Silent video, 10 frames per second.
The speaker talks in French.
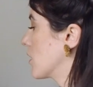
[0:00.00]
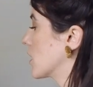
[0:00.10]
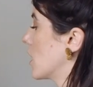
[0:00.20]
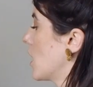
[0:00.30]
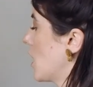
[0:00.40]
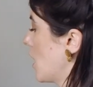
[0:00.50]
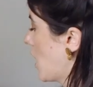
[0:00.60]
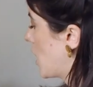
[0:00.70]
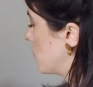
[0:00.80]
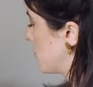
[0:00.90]
et
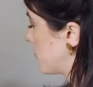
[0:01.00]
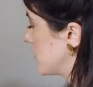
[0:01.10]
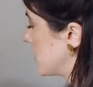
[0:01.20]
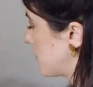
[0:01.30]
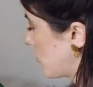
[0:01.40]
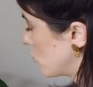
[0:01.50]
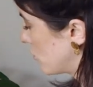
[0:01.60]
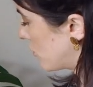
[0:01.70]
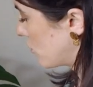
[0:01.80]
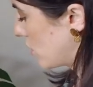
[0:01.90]
elle me fait des feuilles
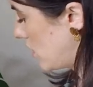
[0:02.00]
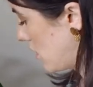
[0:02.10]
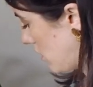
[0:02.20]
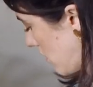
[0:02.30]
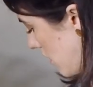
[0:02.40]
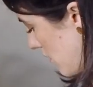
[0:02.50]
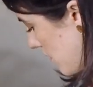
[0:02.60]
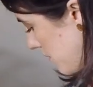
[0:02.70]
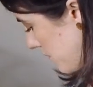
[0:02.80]
de folie hein, quand même.